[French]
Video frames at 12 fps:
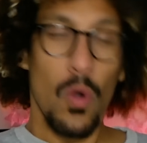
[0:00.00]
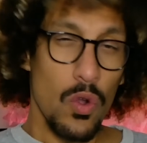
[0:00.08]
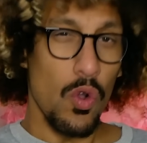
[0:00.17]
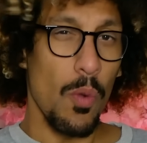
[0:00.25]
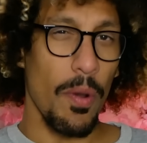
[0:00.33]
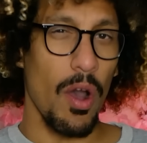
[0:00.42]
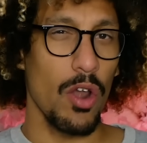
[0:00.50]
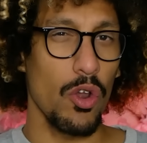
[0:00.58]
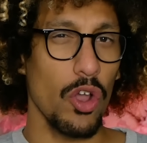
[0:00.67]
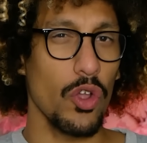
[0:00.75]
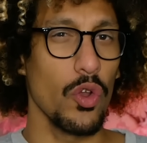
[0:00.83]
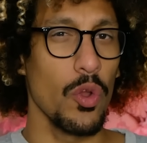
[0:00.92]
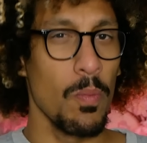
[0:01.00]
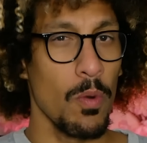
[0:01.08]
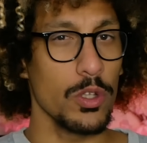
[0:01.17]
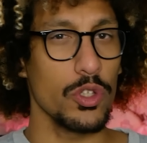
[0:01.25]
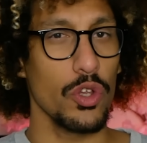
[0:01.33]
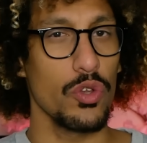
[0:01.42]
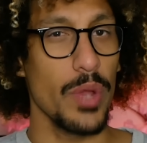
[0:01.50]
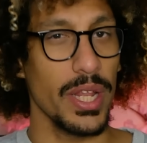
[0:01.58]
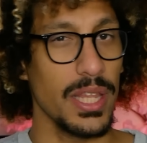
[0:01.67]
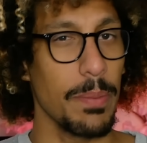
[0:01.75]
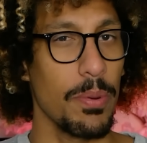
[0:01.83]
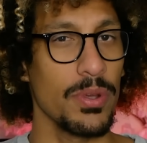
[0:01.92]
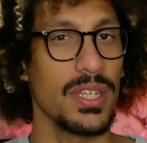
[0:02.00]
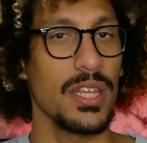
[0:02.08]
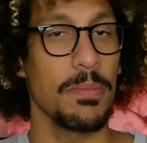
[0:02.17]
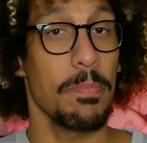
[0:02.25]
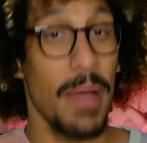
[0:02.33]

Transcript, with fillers: on comprend alors que le monstre lui a déposé une